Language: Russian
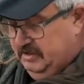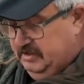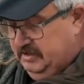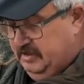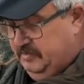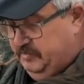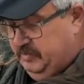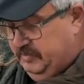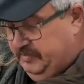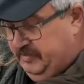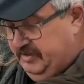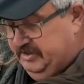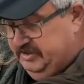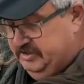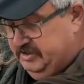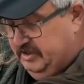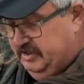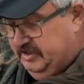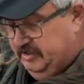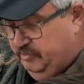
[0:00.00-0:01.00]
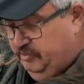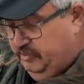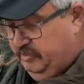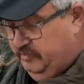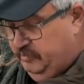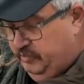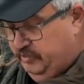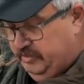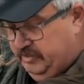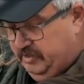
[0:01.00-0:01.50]
Да, подпасочек, который
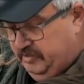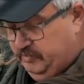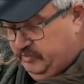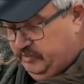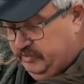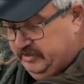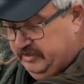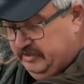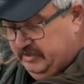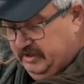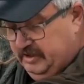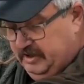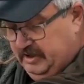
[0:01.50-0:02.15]
будет работать.